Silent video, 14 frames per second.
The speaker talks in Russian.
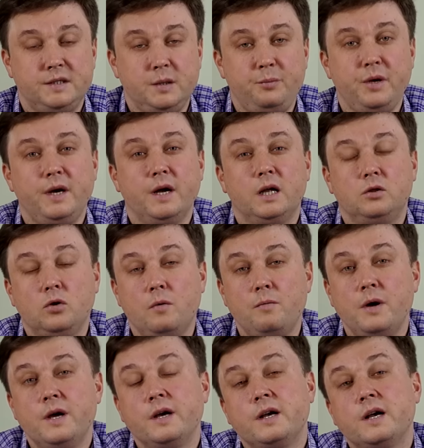Теперь о
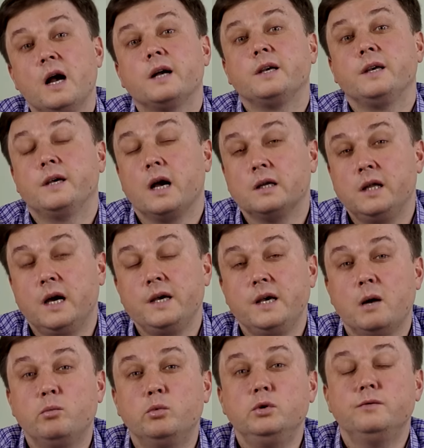том, как и когда я
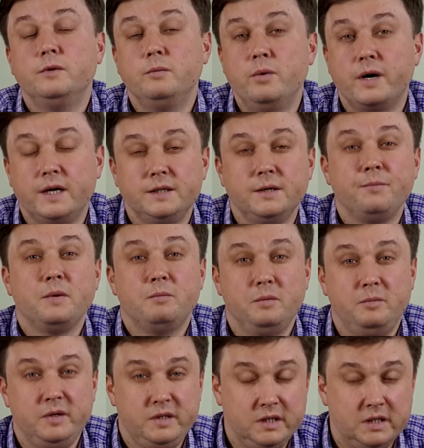буду выбирать
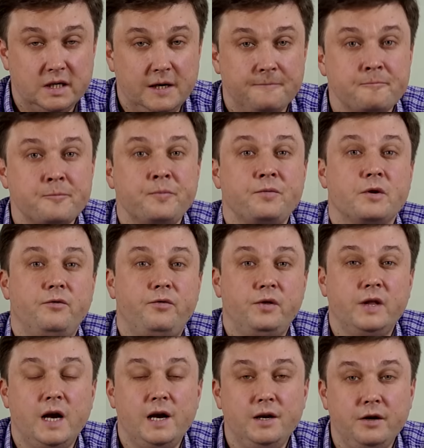победителей.
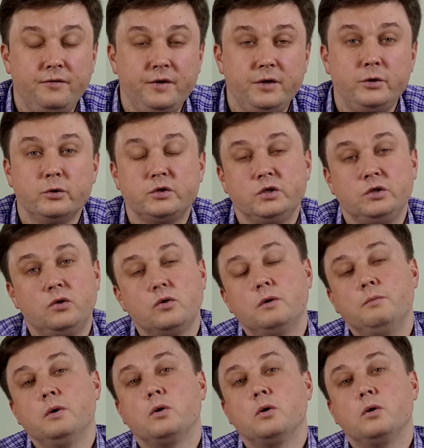Финальное видео с итогами